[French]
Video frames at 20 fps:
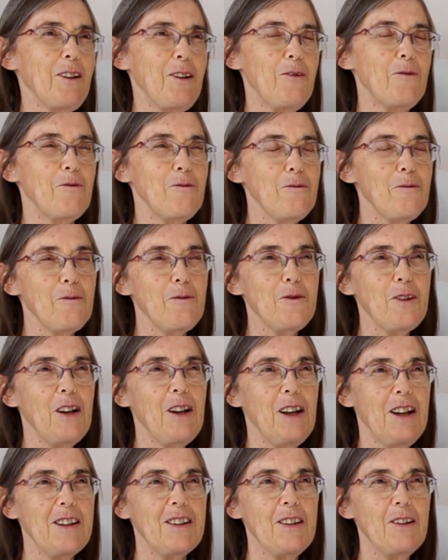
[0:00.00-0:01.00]
confuse,
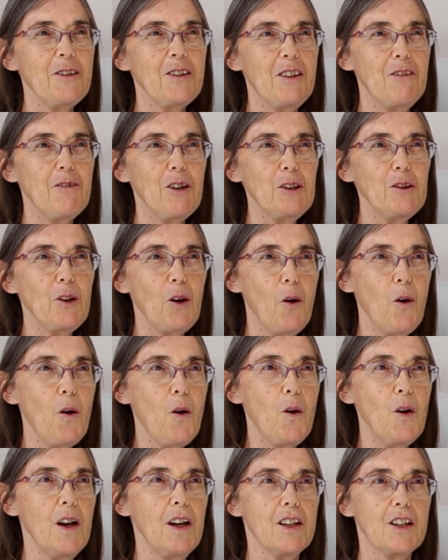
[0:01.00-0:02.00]
sans savoir
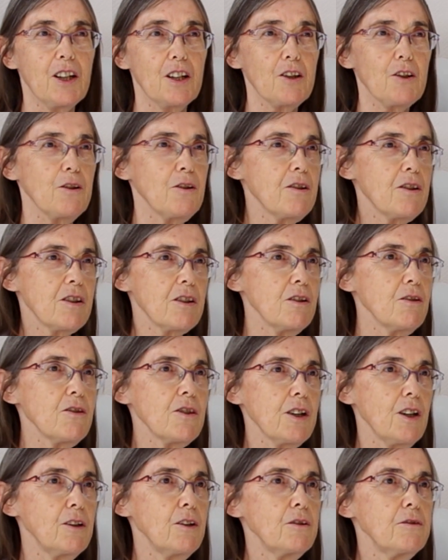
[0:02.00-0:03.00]
trop, cherchent un
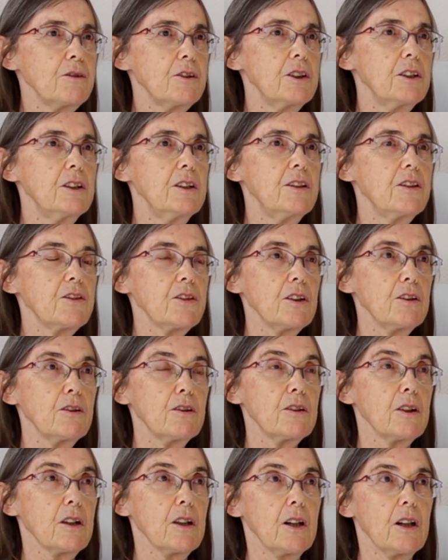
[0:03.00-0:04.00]
sens à leur vie, ils sont
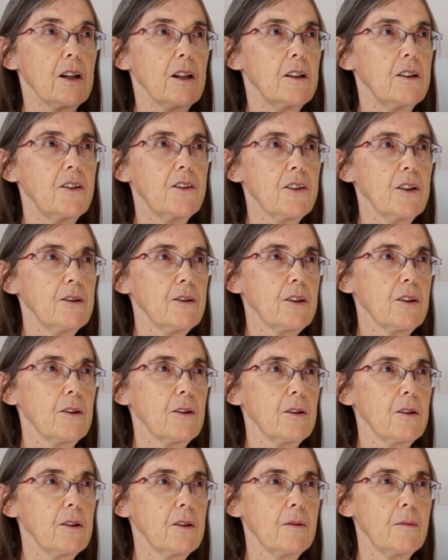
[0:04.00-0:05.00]
ils sentent qu'il
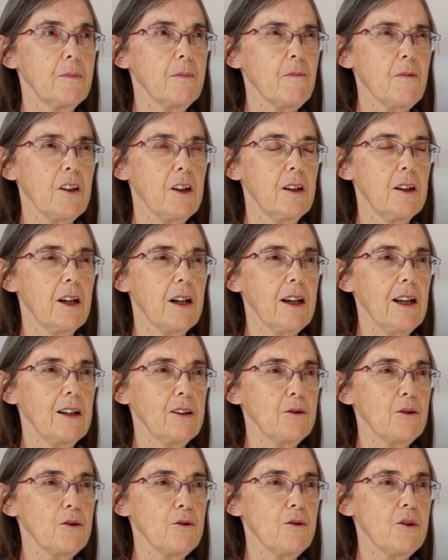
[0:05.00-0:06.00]
euh, y a
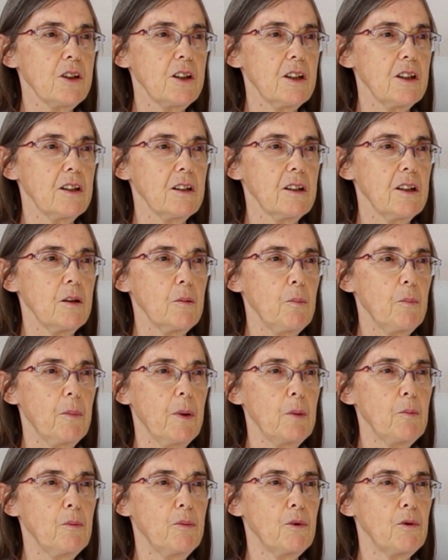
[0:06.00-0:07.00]
quelque chose qui n'est est
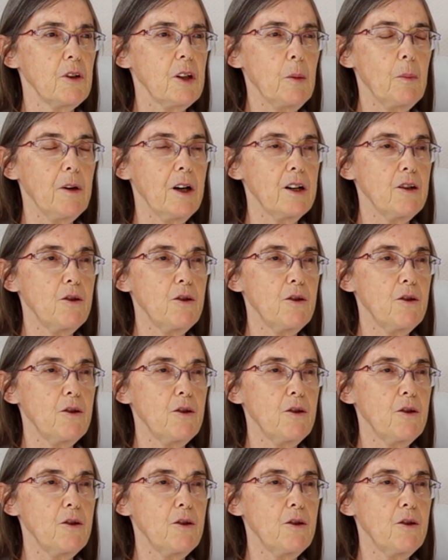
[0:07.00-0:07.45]
pas bon, qui n'est pas